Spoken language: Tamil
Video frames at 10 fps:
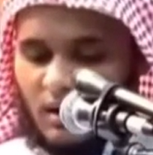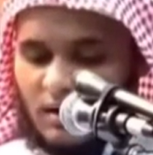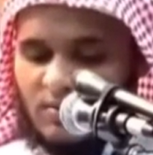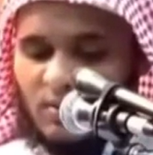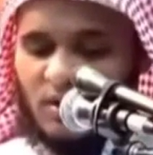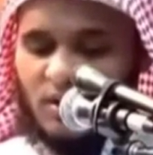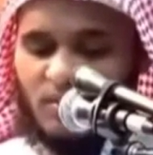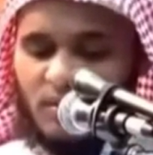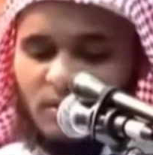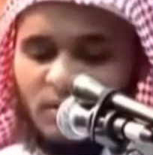அஸ்மா
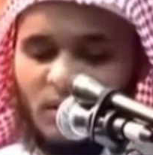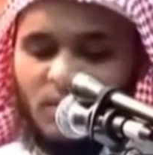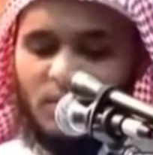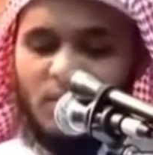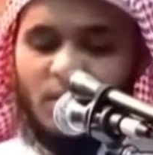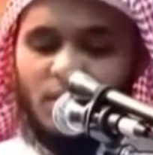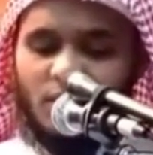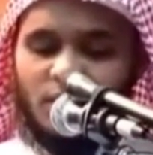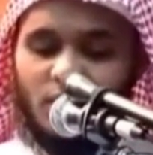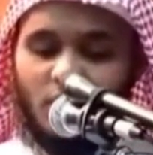பின்த் அபி பக்ரி
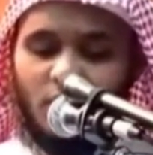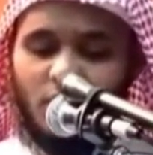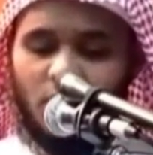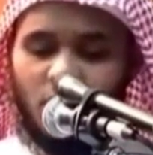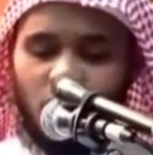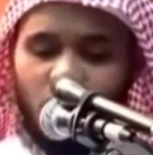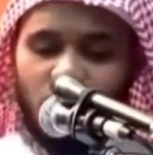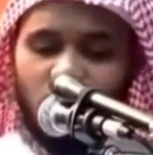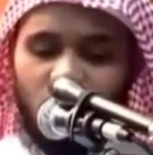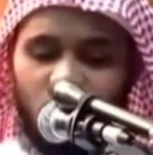ரதி அல்லாஹ் அன்ஹு
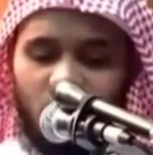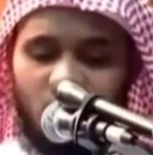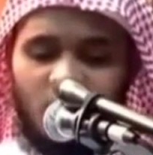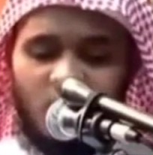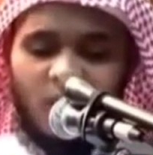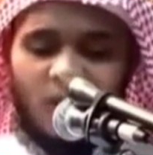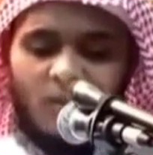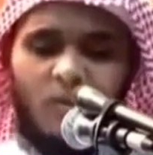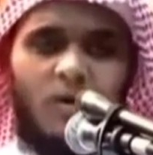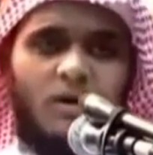அன்ஹுமா
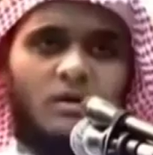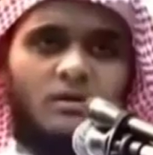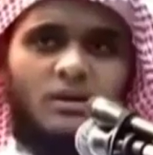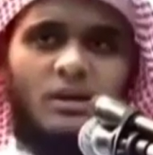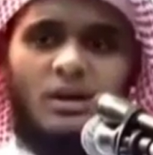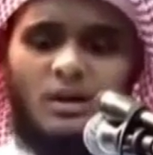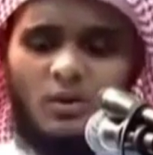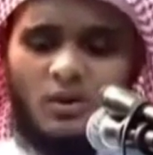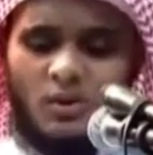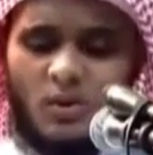அபூபக்கர் ரதி அல்லாஹ்
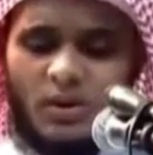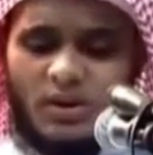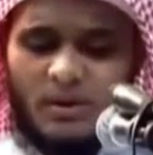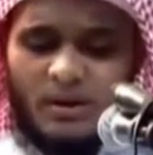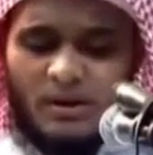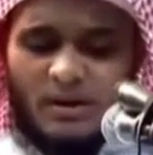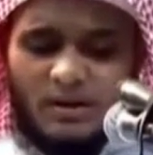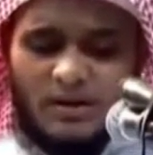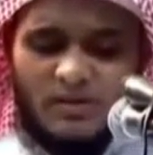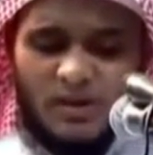அனுகுடைய மகளான
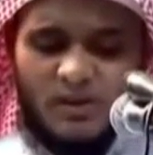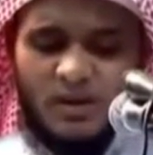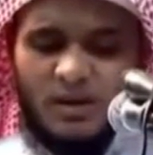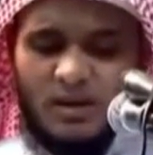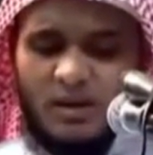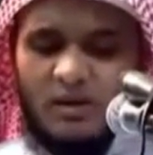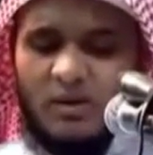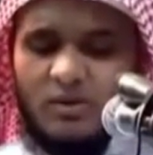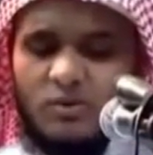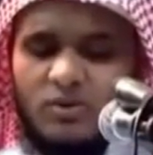அஸ்மா அவர்கள்
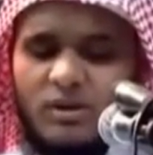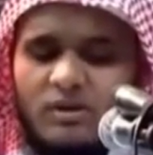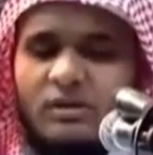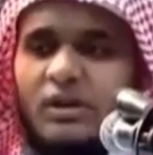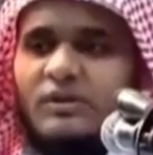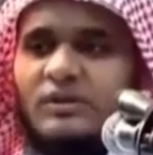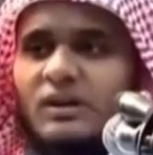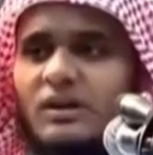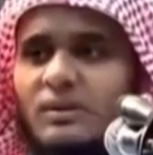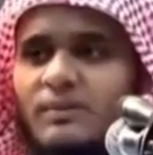அல்லாஹுடைய தூதரிடத்திலே
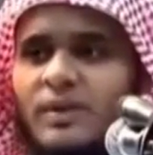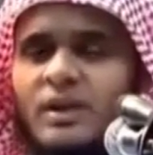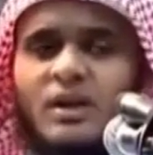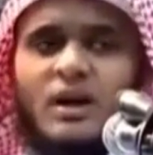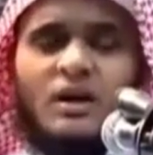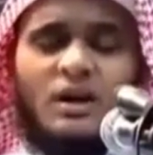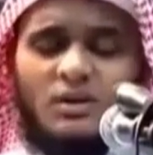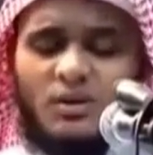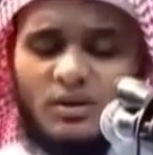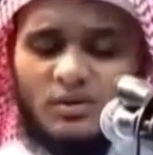வந்தார்கள்
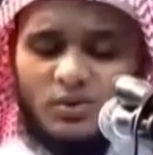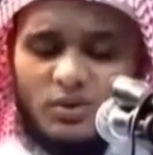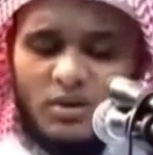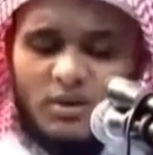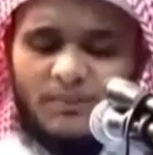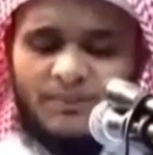அல்லாஹுடைய தூதரே